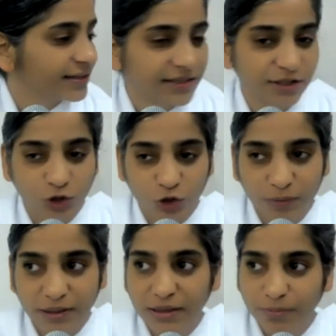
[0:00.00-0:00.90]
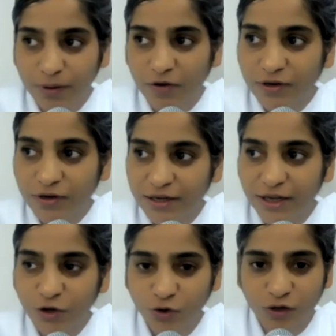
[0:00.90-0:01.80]
सतयुग में दीपावली
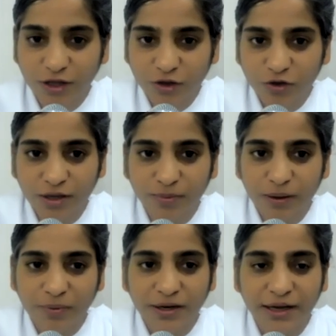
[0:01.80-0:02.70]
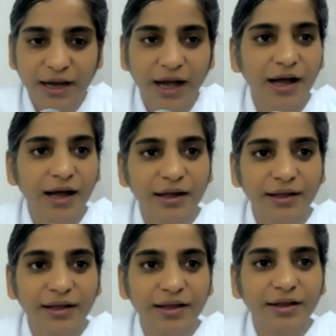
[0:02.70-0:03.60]
नहीं होगी क्योंकि बाबा ने कहा
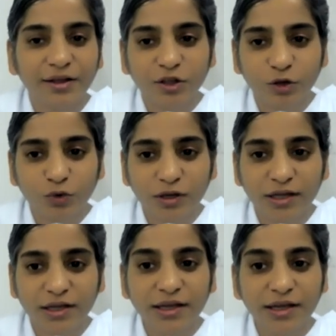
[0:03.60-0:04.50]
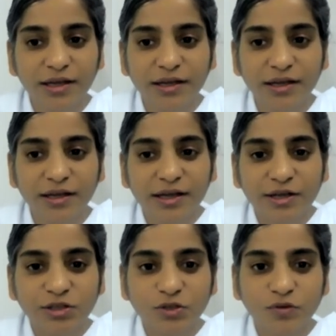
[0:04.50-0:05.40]
क्योंकि
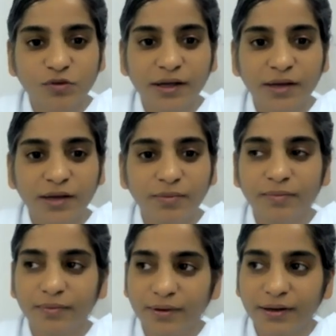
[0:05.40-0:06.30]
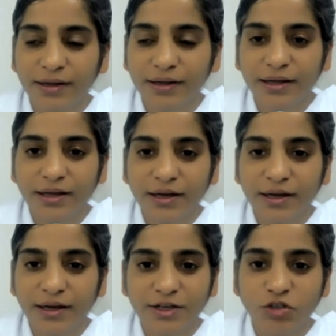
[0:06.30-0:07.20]
स्वयं
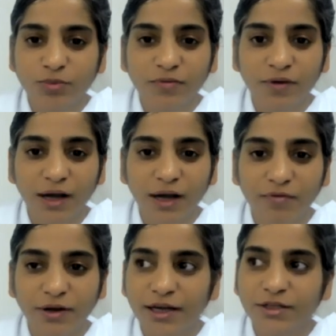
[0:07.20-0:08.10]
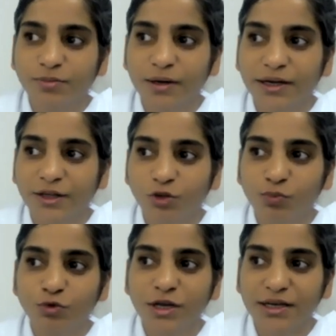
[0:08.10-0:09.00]
लक्ष्मी वहां विराजमान है तो
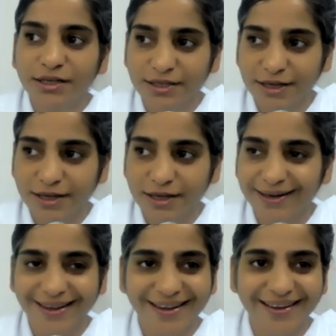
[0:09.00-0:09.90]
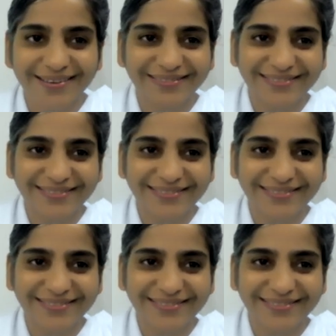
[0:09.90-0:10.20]
पूजा किसकी करेंगे